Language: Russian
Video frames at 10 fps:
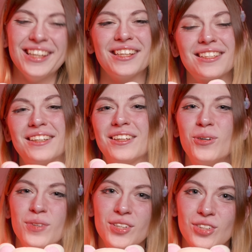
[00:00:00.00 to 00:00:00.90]
если ты
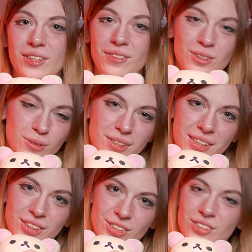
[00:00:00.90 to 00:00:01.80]
увидишь это видео,
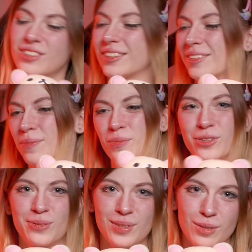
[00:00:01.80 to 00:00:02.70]
конечно же, мы
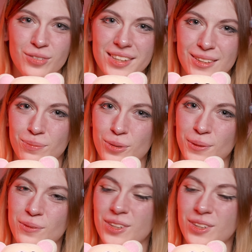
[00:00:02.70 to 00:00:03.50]
можем тебе выкатить полную